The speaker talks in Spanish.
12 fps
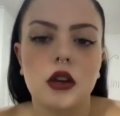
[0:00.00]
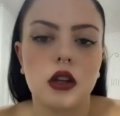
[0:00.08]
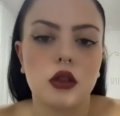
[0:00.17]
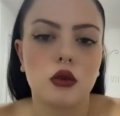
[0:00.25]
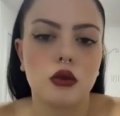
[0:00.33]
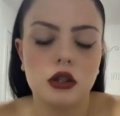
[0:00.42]

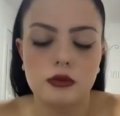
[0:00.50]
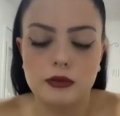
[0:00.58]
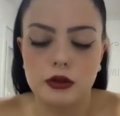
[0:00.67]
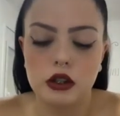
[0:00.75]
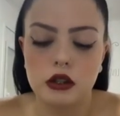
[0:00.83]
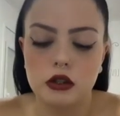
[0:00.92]
Entonces
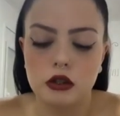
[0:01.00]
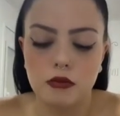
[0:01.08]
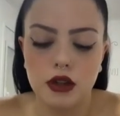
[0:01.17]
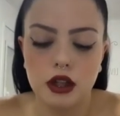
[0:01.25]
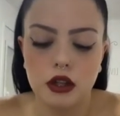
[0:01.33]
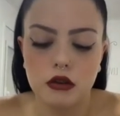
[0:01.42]
pues
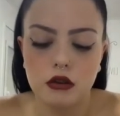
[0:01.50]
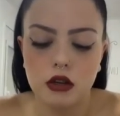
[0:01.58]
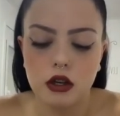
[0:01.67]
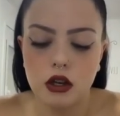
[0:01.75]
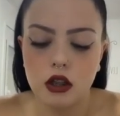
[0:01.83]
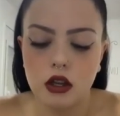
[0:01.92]
empecé a
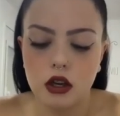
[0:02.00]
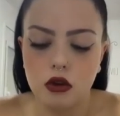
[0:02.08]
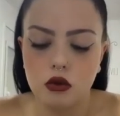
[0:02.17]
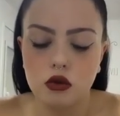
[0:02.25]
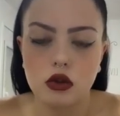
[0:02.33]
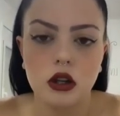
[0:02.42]
trabajar en
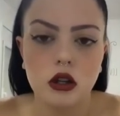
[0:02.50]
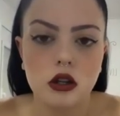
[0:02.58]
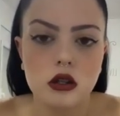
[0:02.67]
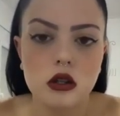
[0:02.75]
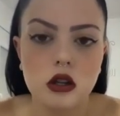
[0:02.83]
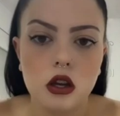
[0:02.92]
el corte
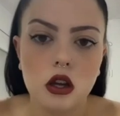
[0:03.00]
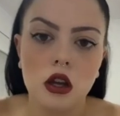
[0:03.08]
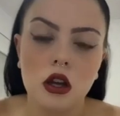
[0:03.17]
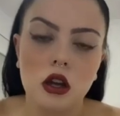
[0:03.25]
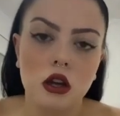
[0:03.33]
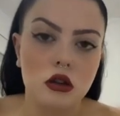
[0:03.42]
inglés.
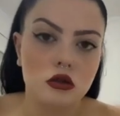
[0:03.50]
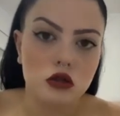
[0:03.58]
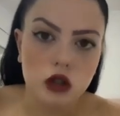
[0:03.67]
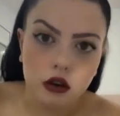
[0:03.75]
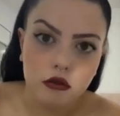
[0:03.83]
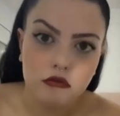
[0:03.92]
O
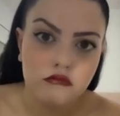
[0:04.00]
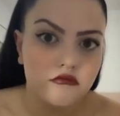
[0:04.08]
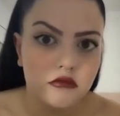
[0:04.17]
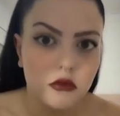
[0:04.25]
sea,